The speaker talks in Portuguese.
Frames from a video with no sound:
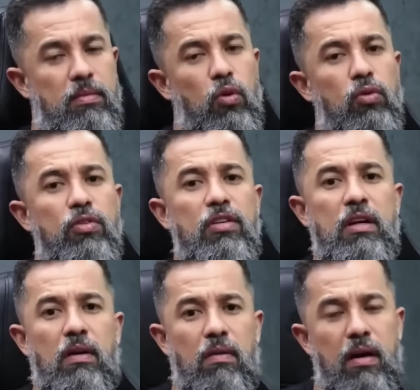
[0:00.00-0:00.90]
Todo
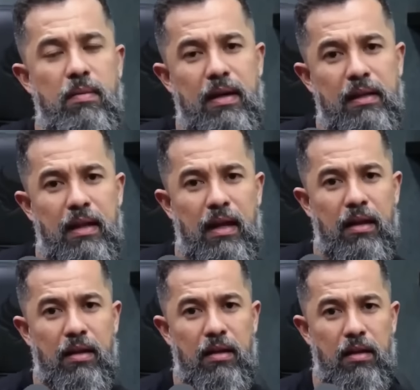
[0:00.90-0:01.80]
dia, honra
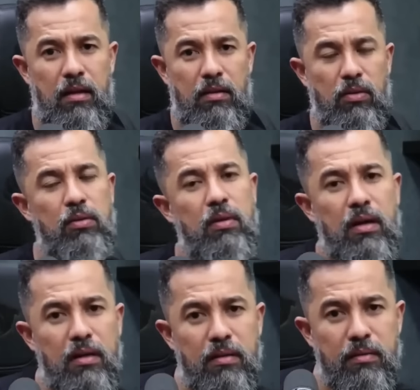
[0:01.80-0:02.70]
militar, todo
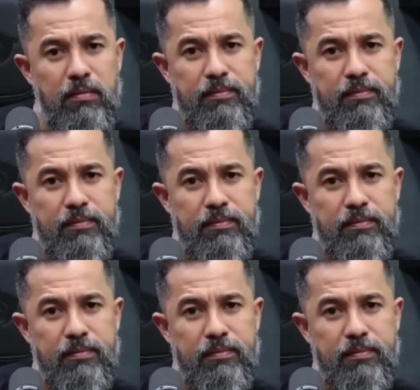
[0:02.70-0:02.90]
ano.